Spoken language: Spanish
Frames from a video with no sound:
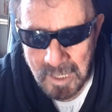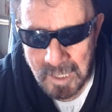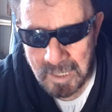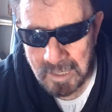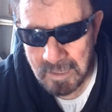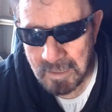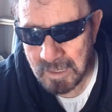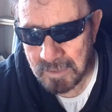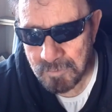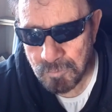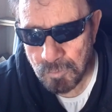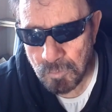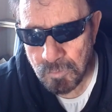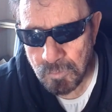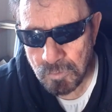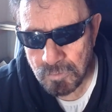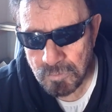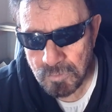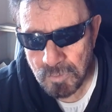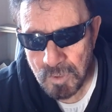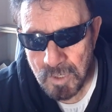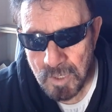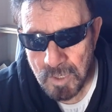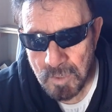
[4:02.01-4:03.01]
a todos,
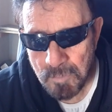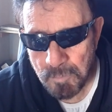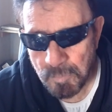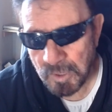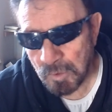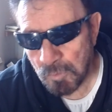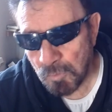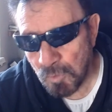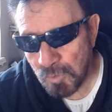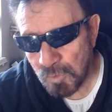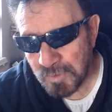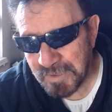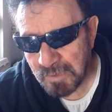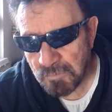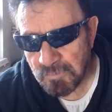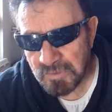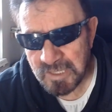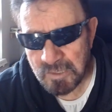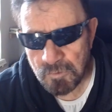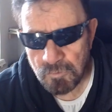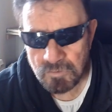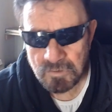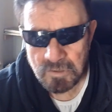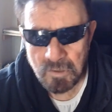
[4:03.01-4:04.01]
porque luego crean
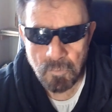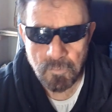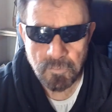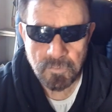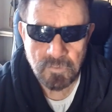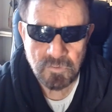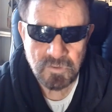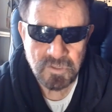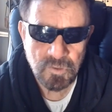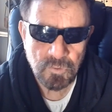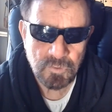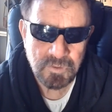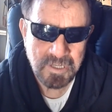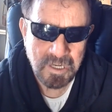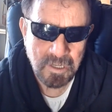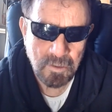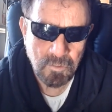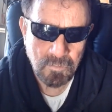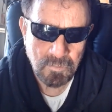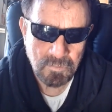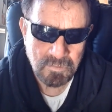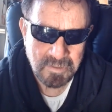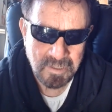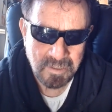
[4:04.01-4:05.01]
dinosaurios y otras
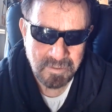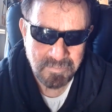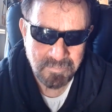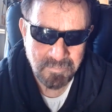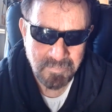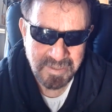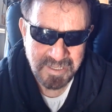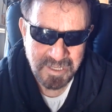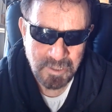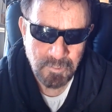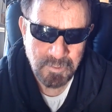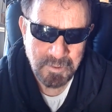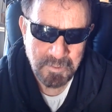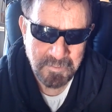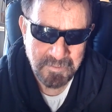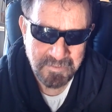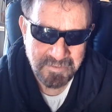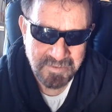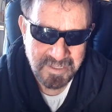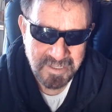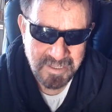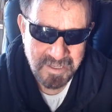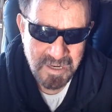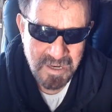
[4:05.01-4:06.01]
cosas, que no quiero
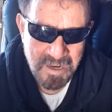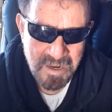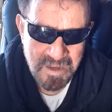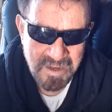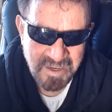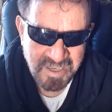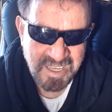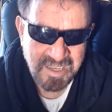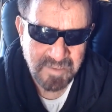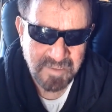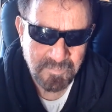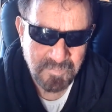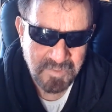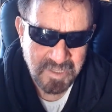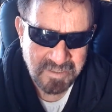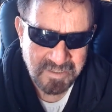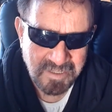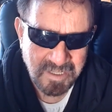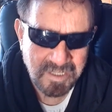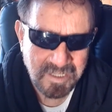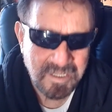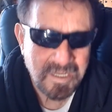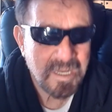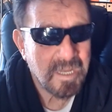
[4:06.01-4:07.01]
decir,
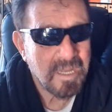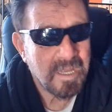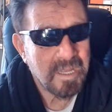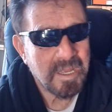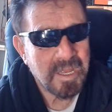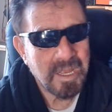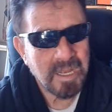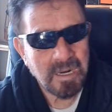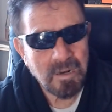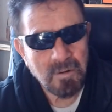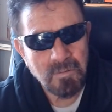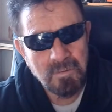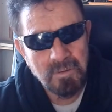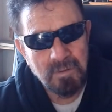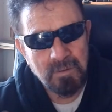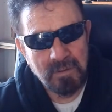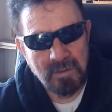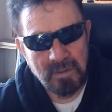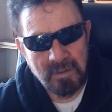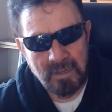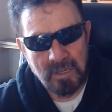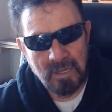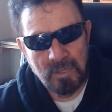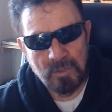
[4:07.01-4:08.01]
gigantescas. Y claro,
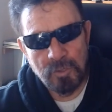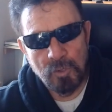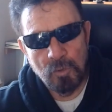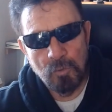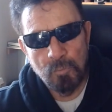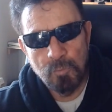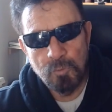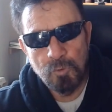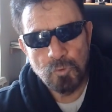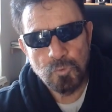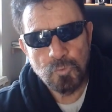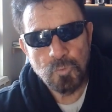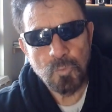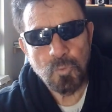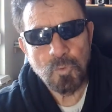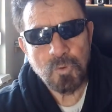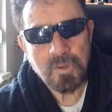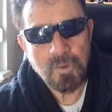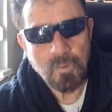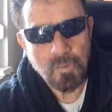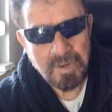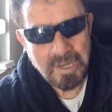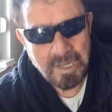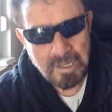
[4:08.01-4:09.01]
el diluvio tuvo que
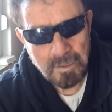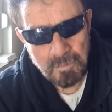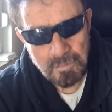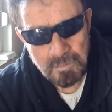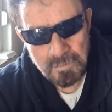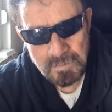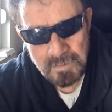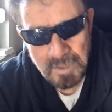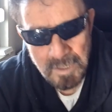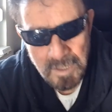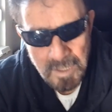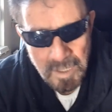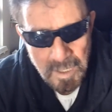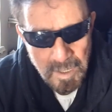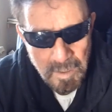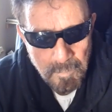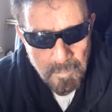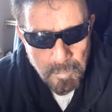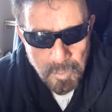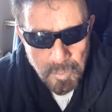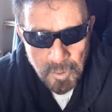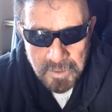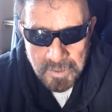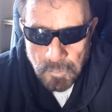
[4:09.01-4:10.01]
ahogarlos,
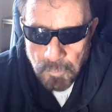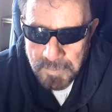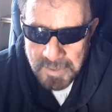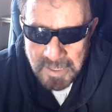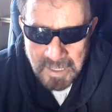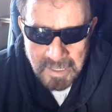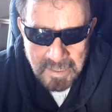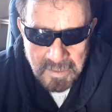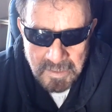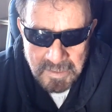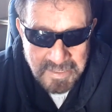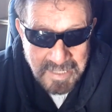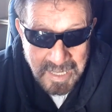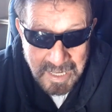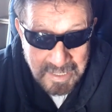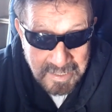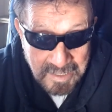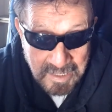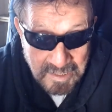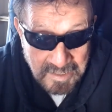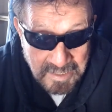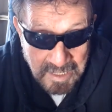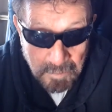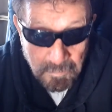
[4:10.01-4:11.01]
porque hubieran, ya
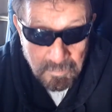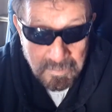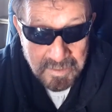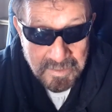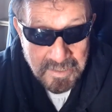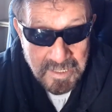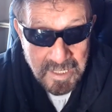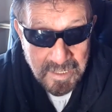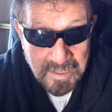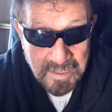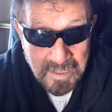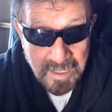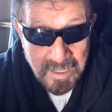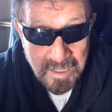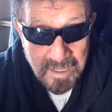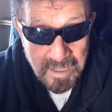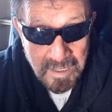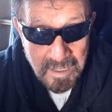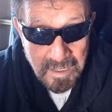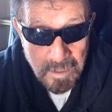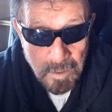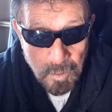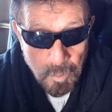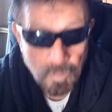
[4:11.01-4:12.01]
arrasaron la Tierra.
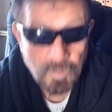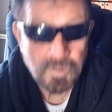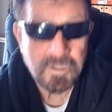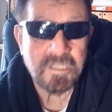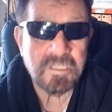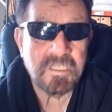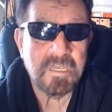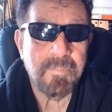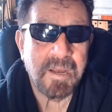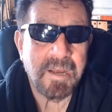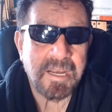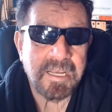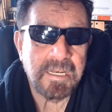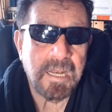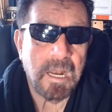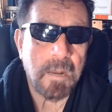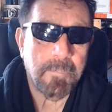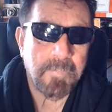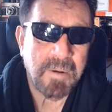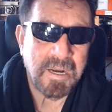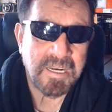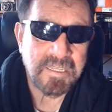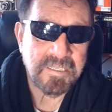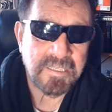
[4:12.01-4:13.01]
¿Usted se imagina el
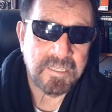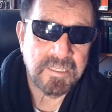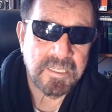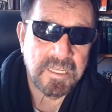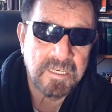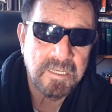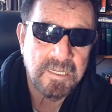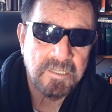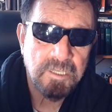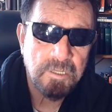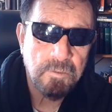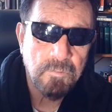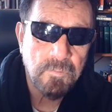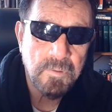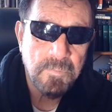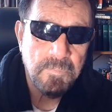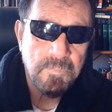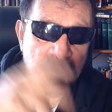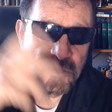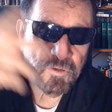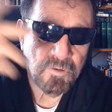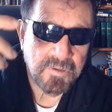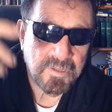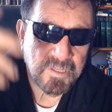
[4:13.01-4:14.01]
planeta Tierra lleno de
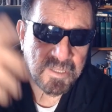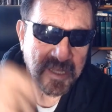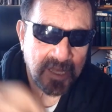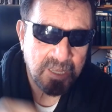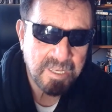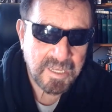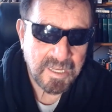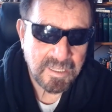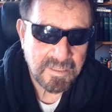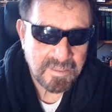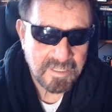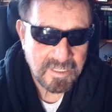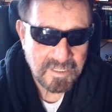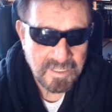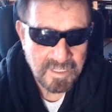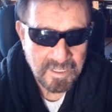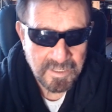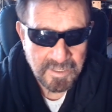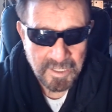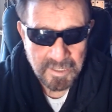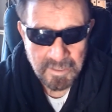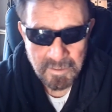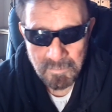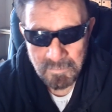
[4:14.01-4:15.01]
millones de gigantes y
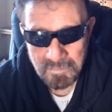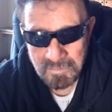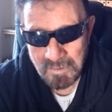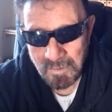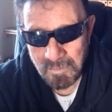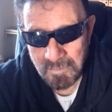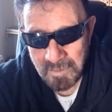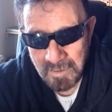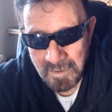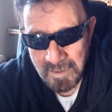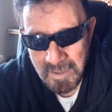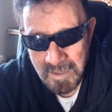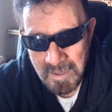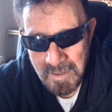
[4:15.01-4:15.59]
de dinosaurios?